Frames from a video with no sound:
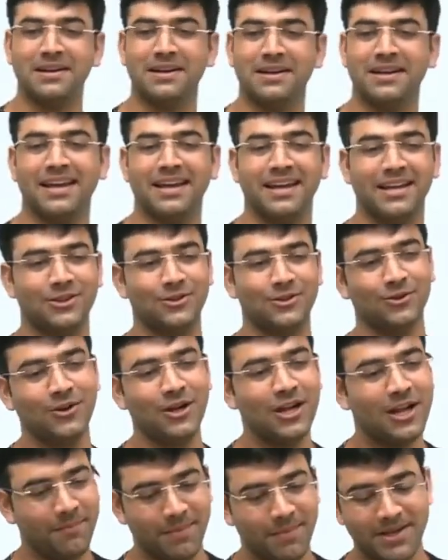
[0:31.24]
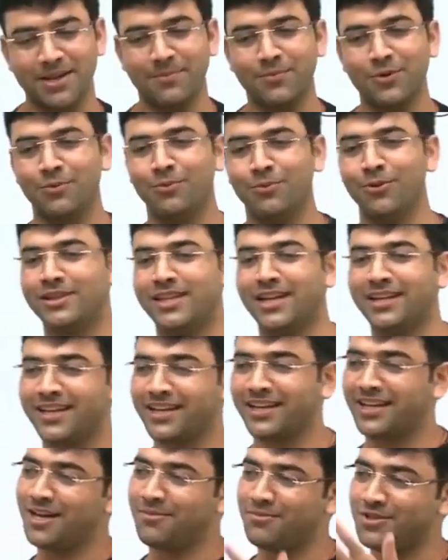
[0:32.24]
क्या बनना है तो मैं सबको बोलता
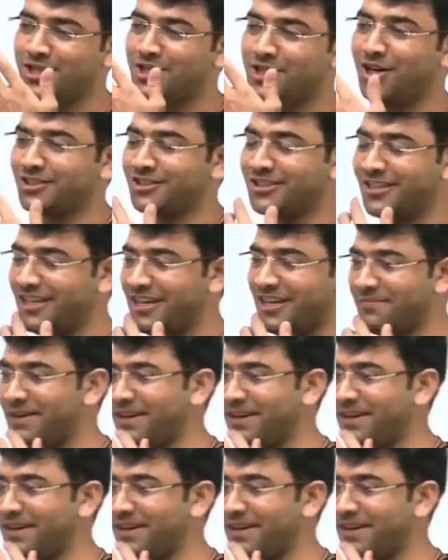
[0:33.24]
था कि यार मुझे डॉक्टर